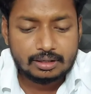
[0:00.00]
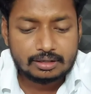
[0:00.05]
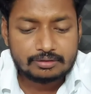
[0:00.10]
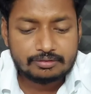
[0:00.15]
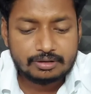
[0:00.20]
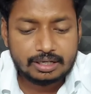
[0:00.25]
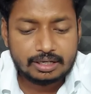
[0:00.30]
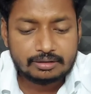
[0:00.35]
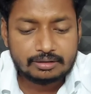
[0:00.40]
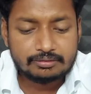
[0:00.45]

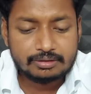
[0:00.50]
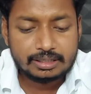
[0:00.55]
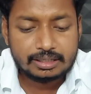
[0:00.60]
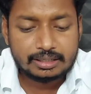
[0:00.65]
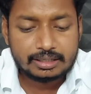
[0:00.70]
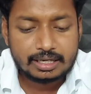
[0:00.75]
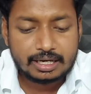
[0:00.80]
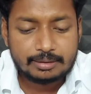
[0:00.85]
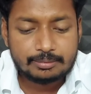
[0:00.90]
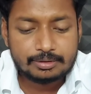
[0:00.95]
అరవై ఆరు
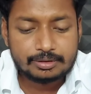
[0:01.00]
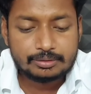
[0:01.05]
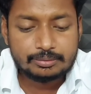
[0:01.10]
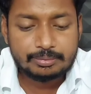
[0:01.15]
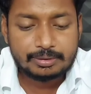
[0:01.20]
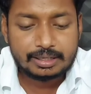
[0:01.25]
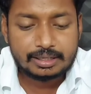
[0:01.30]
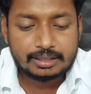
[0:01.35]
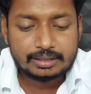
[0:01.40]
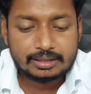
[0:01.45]
వేల యాభై
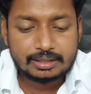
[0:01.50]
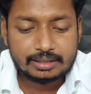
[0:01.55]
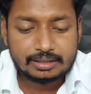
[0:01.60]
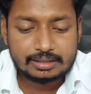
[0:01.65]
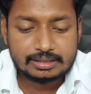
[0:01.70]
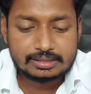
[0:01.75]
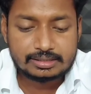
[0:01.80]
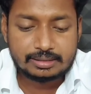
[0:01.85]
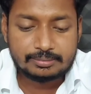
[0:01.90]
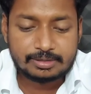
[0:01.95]
రూపాయలు అయితే
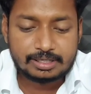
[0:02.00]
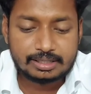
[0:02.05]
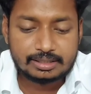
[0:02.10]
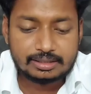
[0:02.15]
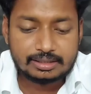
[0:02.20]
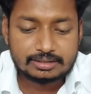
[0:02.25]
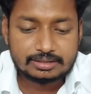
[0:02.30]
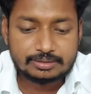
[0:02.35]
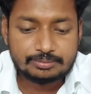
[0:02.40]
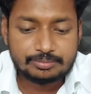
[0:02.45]
ఇస్తామని
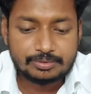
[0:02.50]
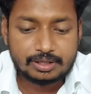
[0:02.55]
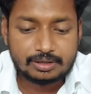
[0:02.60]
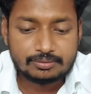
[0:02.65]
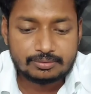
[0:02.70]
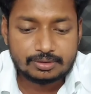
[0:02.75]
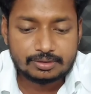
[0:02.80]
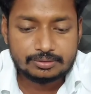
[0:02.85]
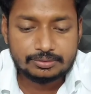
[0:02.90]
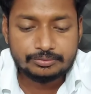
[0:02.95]
అయితే చెప్తా
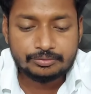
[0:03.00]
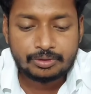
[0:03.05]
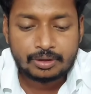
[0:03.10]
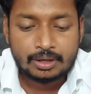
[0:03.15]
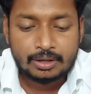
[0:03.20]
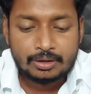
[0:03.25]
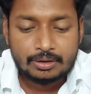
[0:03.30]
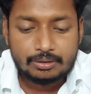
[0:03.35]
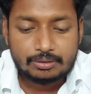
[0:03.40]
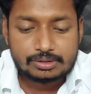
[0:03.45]
ఉన్నారు
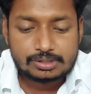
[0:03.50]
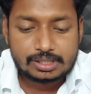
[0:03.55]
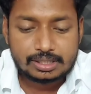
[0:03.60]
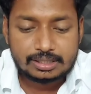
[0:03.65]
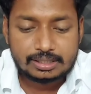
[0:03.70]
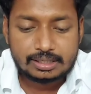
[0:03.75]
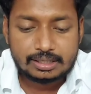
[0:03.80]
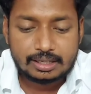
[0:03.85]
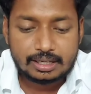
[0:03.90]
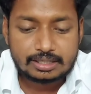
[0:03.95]

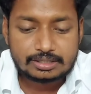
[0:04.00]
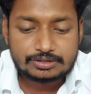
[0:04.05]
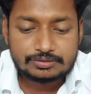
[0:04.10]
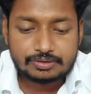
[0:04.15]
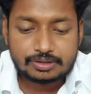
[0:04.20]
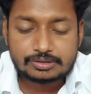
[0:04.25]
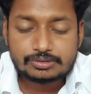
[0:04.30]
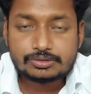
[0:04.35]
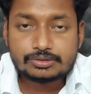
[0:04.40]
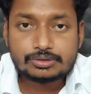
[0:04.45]
ఒకసారి ఇట్లా లాస్ట్
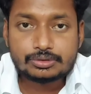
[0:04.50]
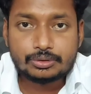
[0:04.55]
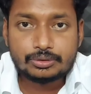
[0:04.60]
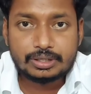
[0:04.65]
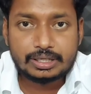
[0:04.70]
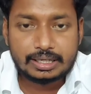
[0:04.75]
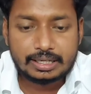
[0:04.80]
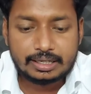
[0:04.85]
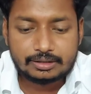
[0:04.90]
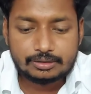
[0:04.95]
వరకు
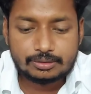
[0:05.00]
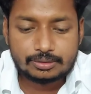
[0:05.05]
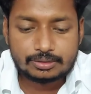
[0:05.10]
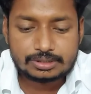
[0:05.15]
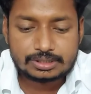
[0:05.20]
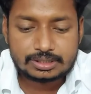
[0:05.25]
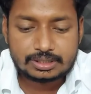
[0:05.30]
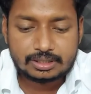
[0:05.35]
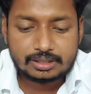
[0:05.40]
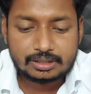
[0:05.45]
చూసుకోండి
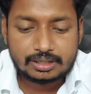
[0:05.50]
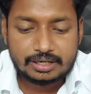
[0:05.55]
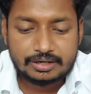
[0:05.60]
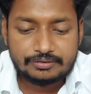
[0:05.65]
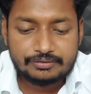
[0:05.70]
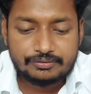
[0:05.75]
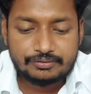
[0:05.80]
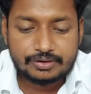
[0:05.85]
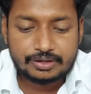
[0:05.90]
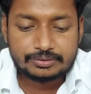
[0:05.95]
అగ్రోస్టార్
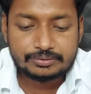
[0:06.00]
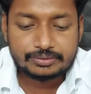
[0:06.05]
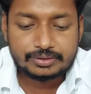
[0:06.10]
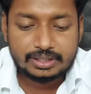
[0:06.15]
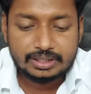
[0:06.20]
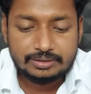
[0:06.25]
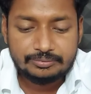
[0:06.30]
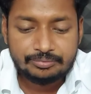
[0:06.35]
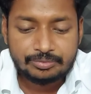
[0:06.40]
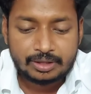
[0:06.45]
ఎఫ్ అని
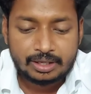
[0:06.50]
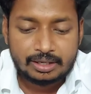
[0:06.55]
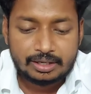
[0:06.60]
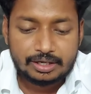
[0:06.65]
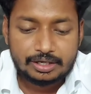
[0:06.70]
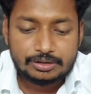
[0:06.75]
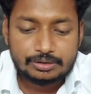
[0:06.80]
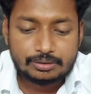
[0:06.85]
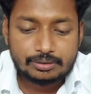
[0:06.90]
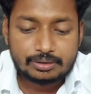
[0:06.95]
ఉంది
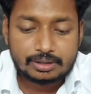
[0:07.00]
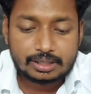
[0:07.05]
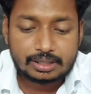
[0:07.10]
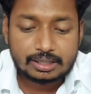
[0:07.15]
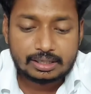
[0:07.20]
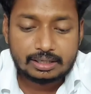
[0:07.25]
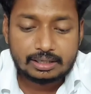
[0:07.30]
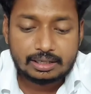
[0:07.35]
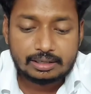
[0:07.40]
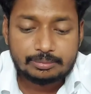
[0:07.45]
ఇందులో
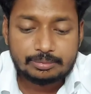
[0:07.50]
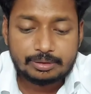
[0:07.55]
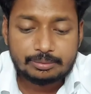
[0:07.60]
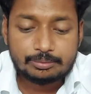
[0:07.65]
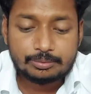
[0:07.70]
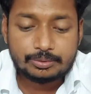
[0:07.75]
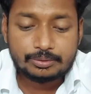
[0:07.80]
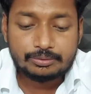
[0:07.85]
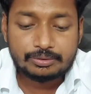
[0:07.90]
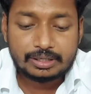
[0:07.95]
కనుక నలభై
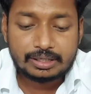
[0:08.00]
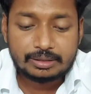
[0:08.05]
మూడు